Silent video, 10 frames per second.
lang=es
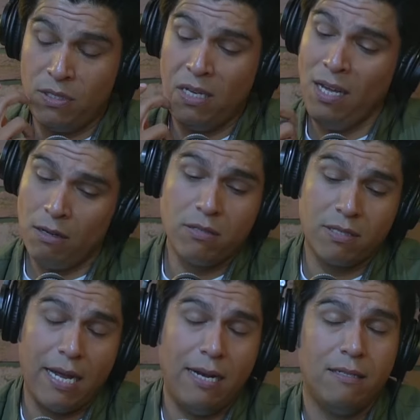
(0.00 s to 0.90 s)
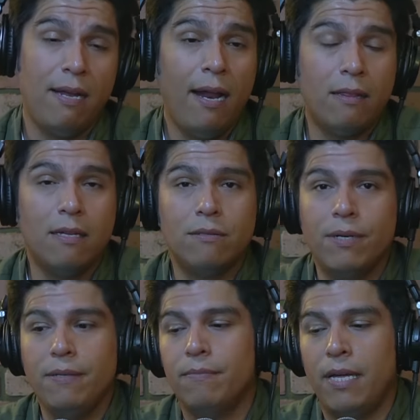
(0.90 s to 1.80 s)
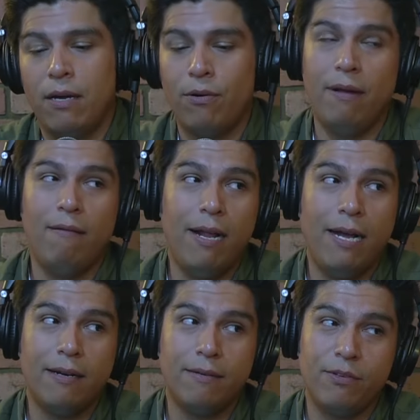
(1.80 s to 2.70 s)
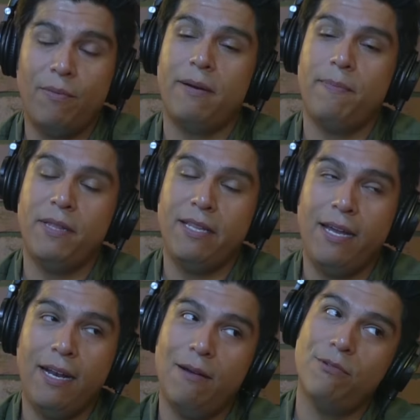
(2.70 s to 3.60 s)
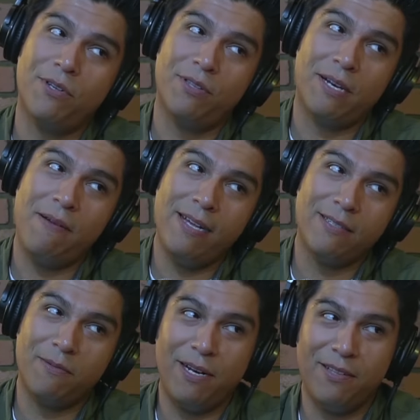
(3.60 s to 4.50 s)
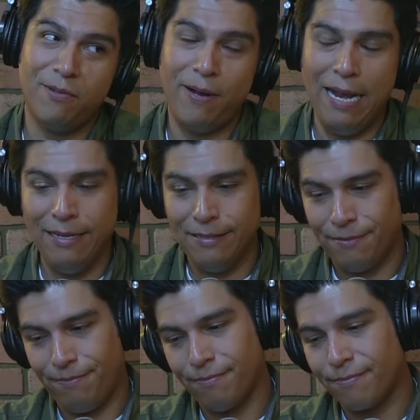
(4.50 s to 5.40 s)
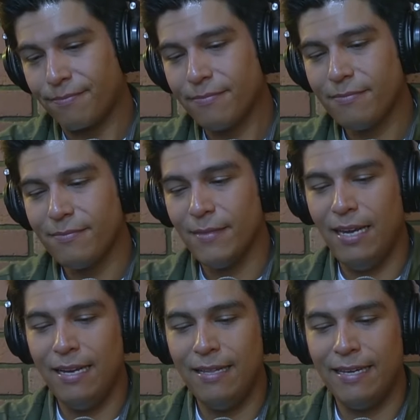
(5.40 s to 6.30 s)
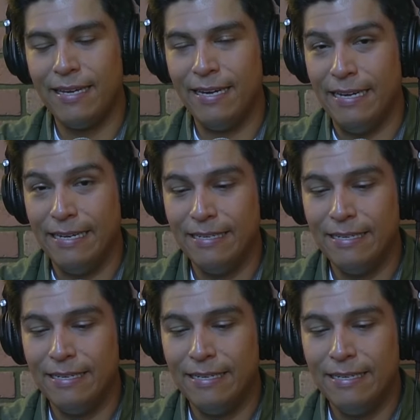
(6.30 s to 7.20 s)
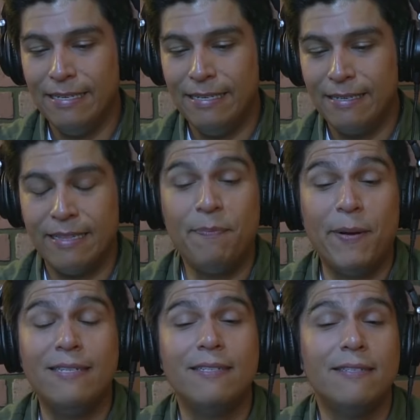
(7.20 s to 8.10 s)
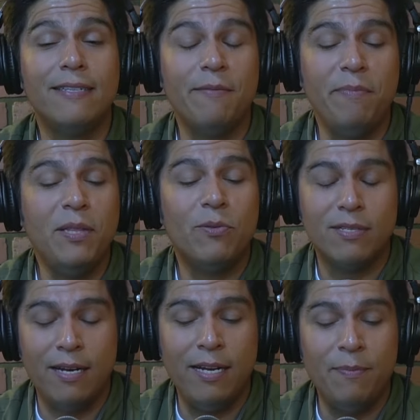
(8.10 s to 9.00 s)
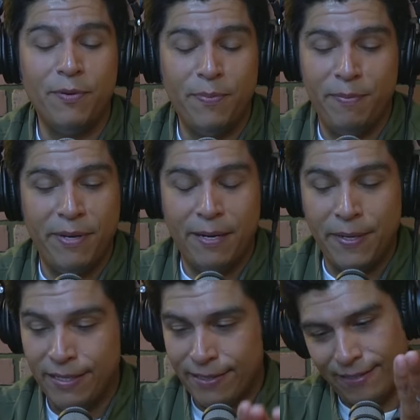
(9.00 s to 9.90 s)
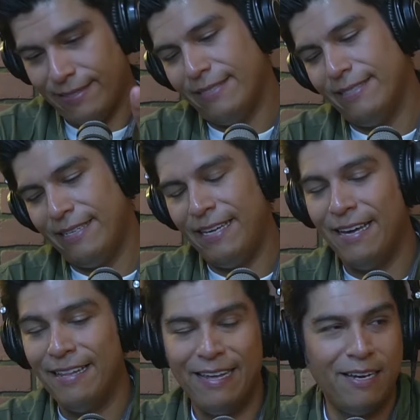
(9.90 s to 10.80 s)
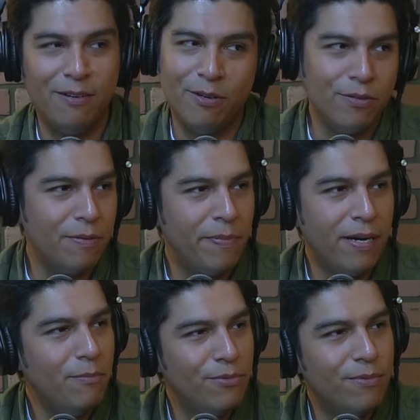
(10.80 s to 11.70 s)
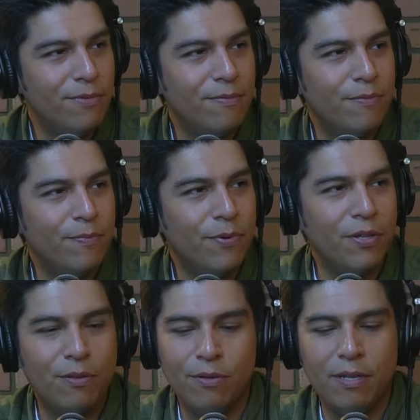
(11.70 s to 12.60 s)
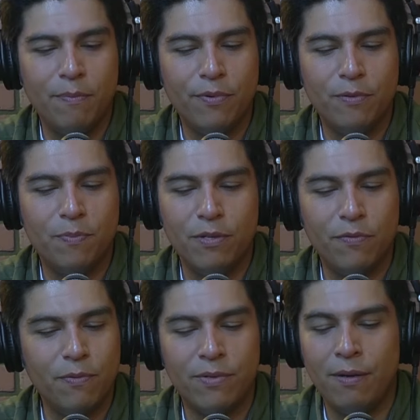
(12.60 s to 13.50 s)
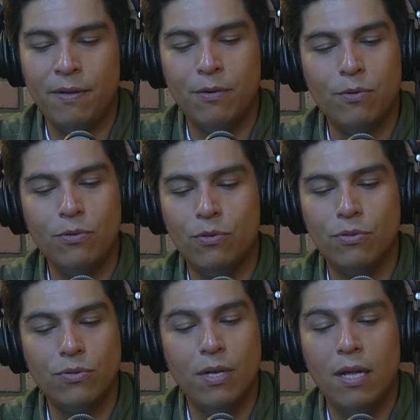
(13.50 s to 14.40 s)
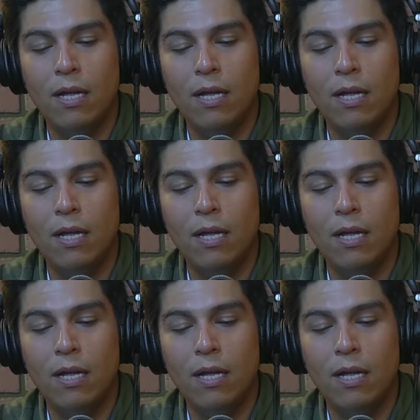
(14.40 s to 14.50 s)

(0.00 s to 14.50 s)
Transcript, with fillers: Sí, cosas que eran ciertas, güey. Me dejó de hablar, yo me arrepentí, la busqué otra vez, como en las novelas. Y le dije, ¿qué te parece si te invito a salir por primera vez? Y ya de ahí nos separamos separamos. Poquito tiempo después nos fuimos a vivir juntos.